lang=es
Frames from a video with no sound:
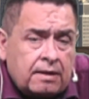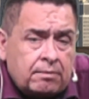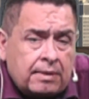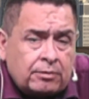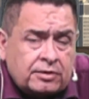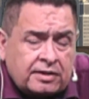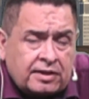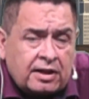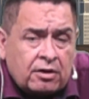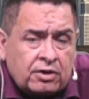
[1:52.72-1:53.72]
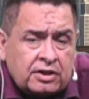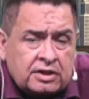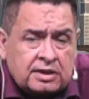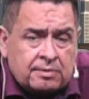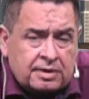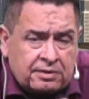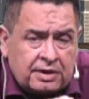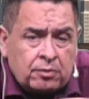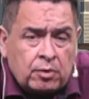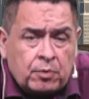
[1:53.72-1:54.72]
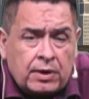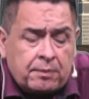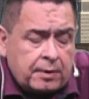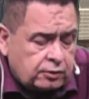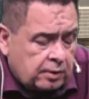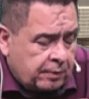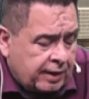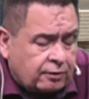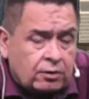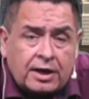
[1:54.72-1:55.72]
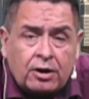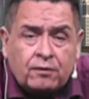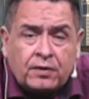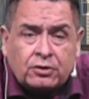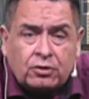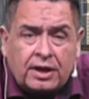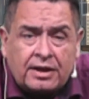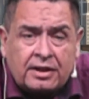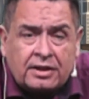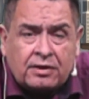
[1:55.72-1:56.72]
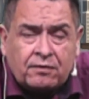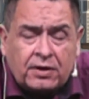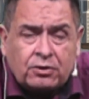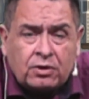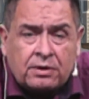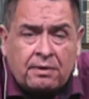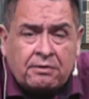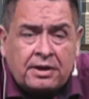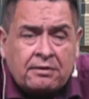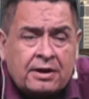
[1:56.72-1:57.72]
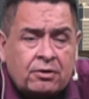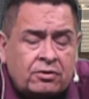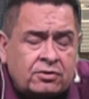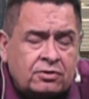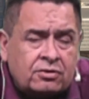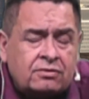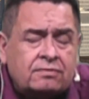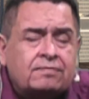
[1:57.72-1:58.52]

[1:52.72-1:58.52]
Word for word: Vamos a seguir con este tema. Venimos después de la pausa esperando a Carlos y de Triferto que va a venir a hablar con nosotros.